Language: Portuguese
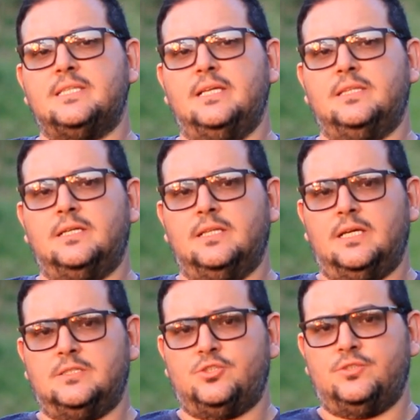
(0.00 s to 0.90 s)
da
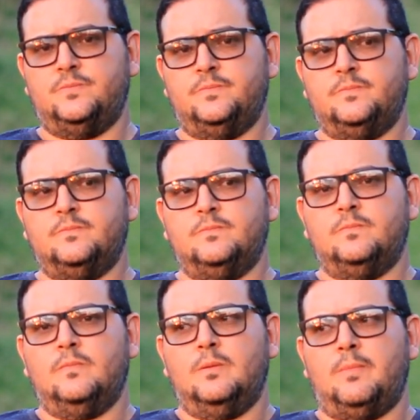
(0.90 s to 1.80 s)
internet,
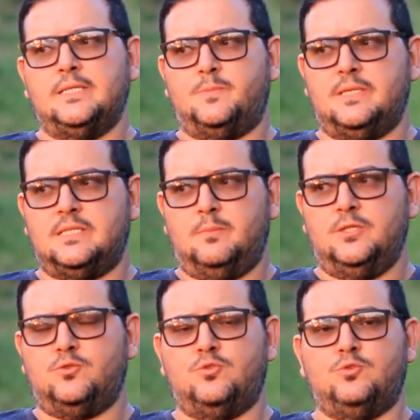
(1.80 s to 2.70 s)
mais
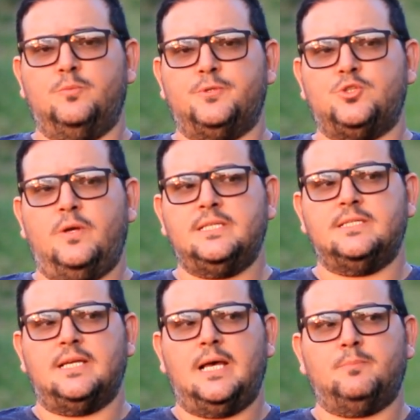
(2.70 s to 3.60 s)
precisamente dos grupos de
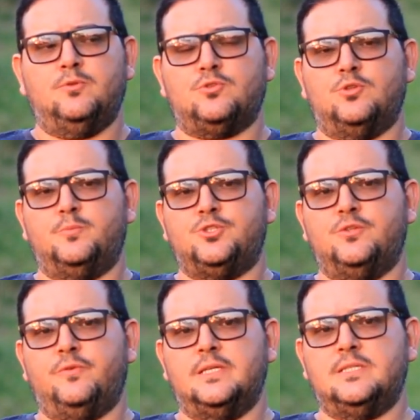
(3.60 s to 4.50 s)
WhatsApp, dos grupos de
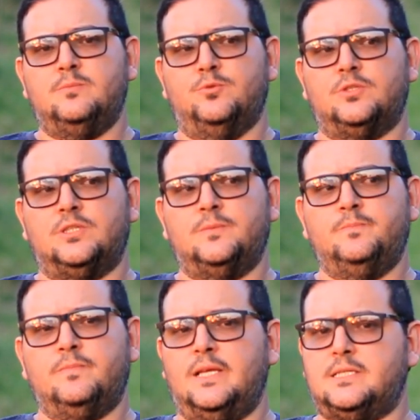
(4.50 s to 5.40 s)
Facebook,
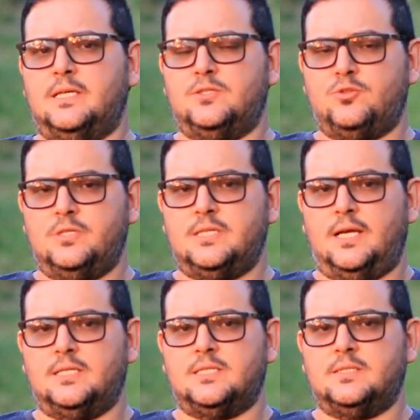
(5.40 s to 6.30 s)
das redes
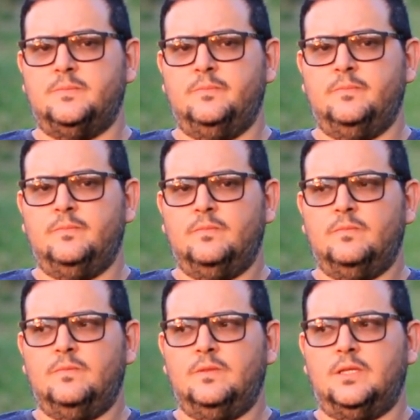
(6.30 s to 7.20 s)
sociais.
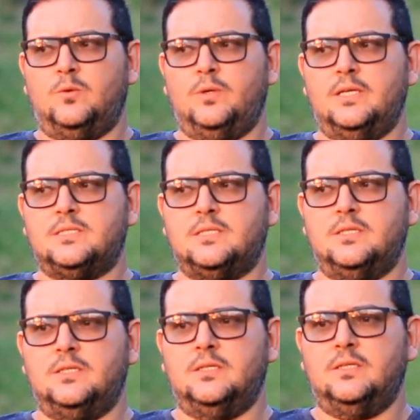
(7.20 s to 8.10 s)
Então é
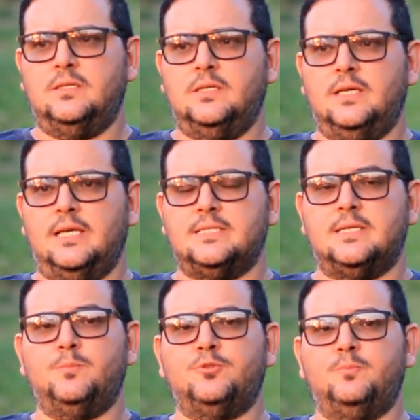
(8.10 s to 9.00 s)
esse
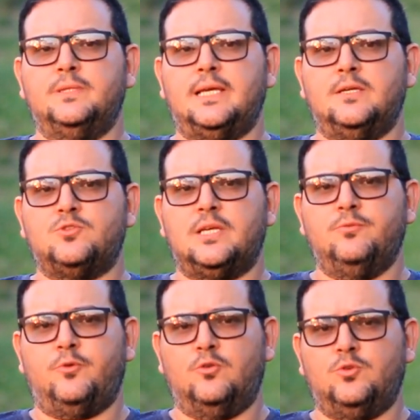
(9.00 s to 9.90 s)
exemplo do pitaieiro sem
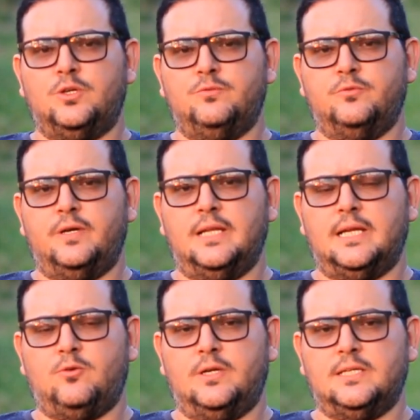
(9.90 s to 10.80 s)
foco que eu vou
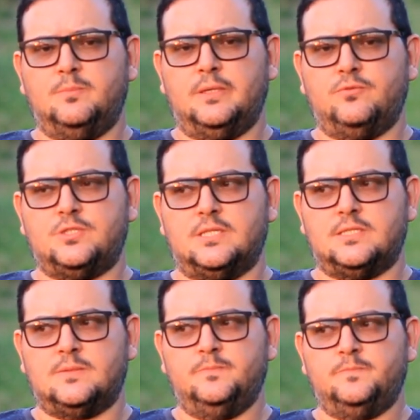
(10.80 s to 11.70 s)
falar agora aqui para vocês.